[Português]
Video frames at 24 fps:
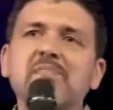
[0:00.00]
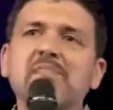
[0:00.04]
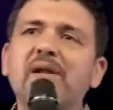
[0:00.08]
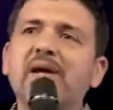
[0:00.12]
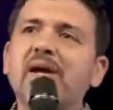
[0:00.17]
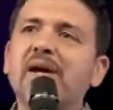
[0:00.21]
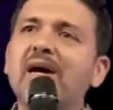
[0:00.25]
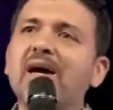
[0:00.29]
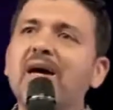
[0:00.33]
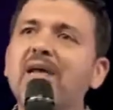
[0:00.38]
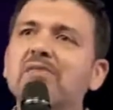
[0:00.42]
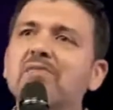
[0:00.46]
a ser
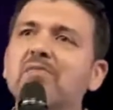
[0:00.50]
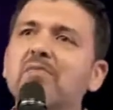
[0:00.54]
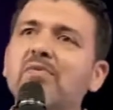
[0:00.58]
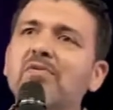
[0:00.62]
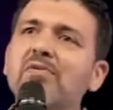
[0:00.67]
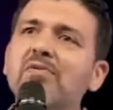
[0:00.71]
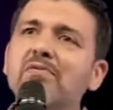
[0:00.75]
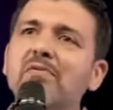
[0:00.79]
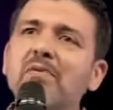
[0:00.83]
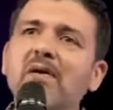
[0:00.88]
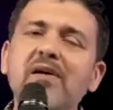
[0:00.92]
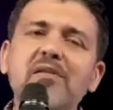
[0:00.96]
pregado
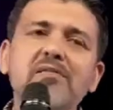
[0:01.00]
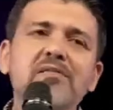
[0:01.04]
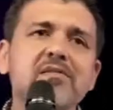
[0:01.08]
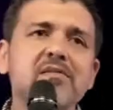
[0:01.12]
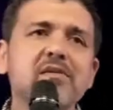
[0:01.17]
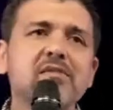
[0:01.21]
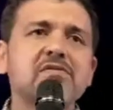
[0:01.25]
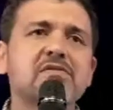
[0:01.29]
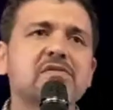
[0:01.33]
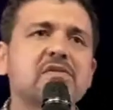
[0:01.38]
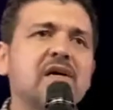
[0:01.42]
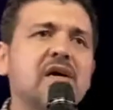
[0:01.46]
muito
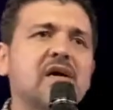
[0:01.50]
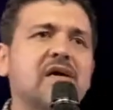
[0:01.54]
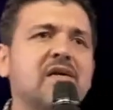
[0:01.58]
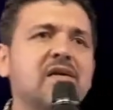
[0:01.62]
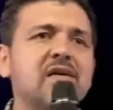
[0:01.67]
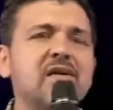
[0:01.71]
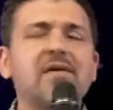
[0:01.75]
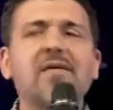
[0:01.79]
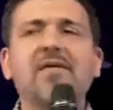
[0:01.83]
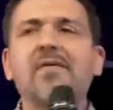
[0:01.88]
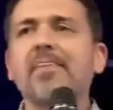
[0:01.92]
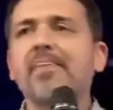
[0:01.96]
antes de eu estar
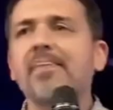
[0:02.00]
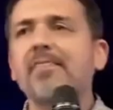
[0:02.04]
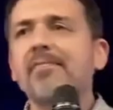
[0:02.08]
aqui.